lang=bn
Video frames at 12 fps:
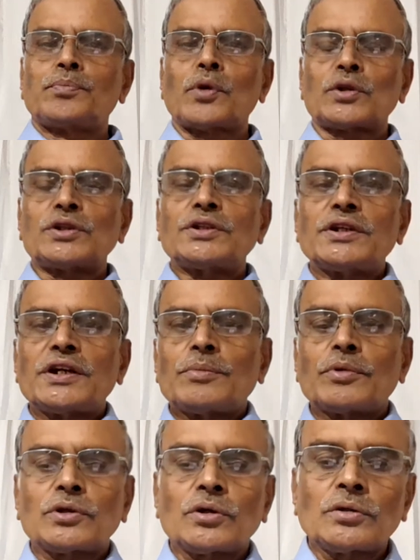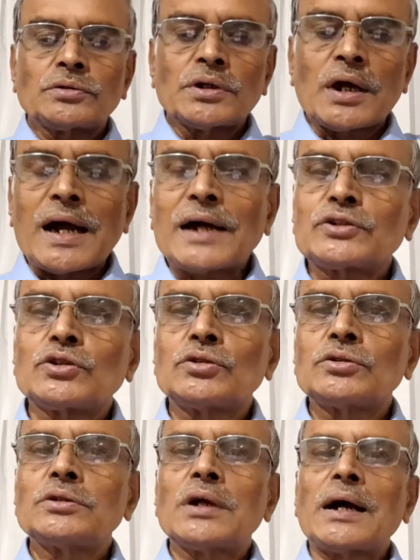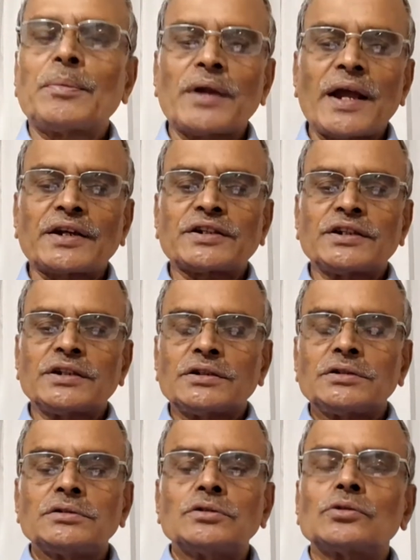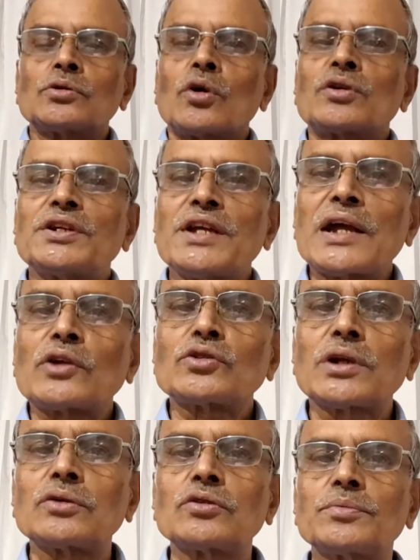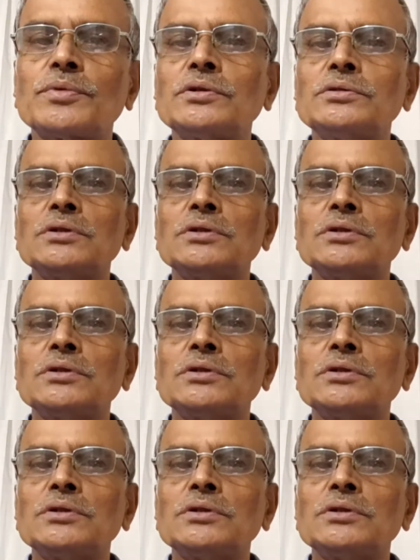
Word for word: প্রতিদিনের মতো আজও আমরা একটি রোগ নিয়ে আলোচনা করব